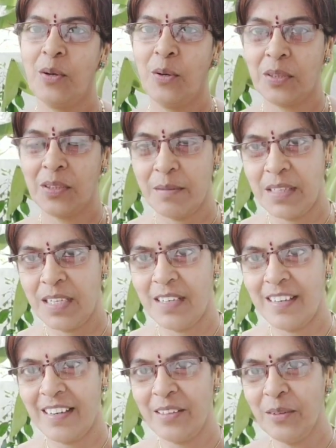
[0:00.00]
கொத்தமல்லி
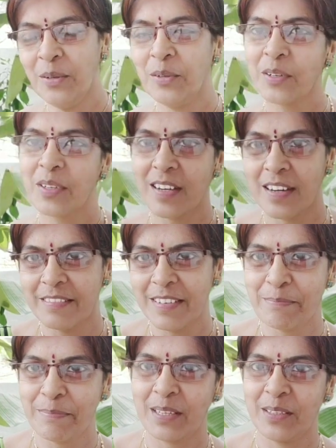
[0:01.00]
இலையும்
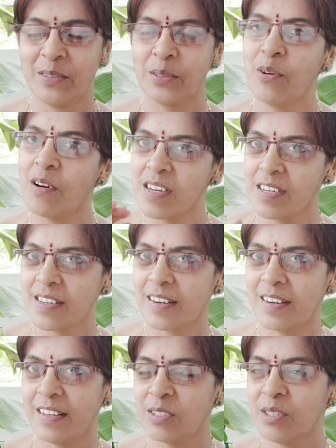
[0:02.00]
கருவேப்பிலையும்
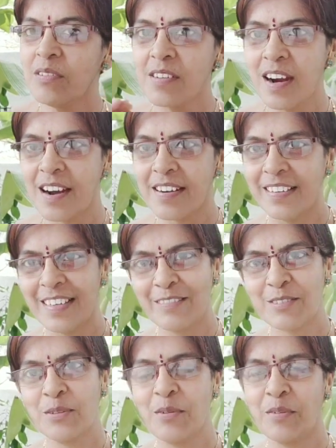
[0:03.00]
கோரியண்டர் லீவ்ஸும் கறி
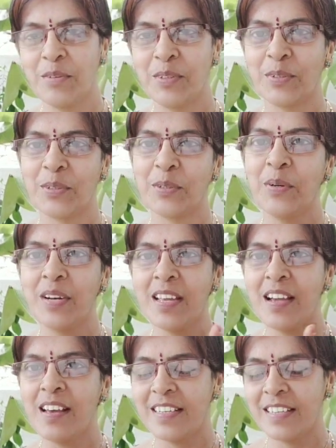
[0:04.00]
லீவ்ஸும் கொண்டு வந்து கொடுக்கும்
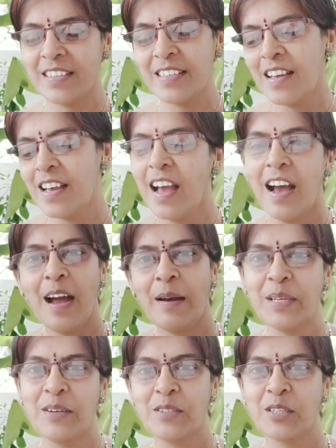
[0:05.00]
உடனே அதை எடுத்து
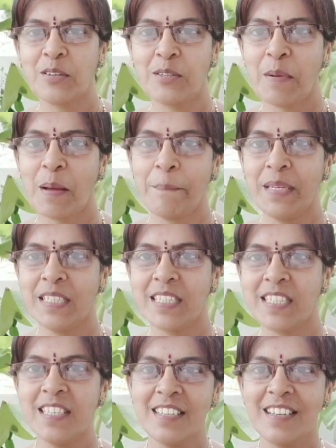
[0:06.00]
அப்படியே கொஞ்சம் கொஞ்சமாக
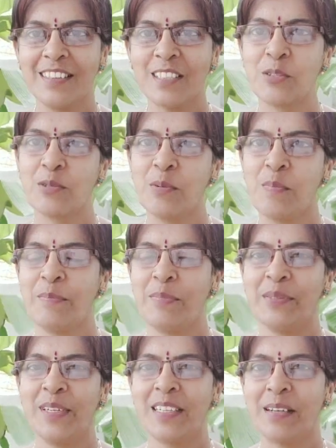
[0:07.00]
பிச்சு அந்த சூப்பில்
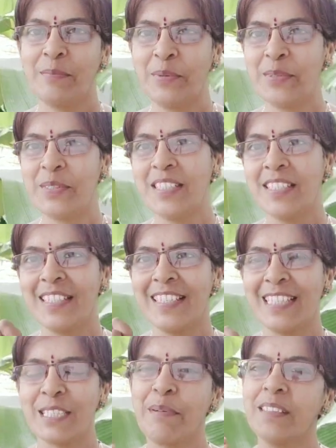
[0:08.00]
போடுவாங்க போட்டுட்டு
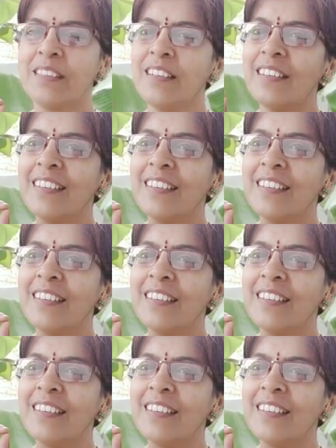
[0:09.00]
டேஸ்ட் பார்த்தா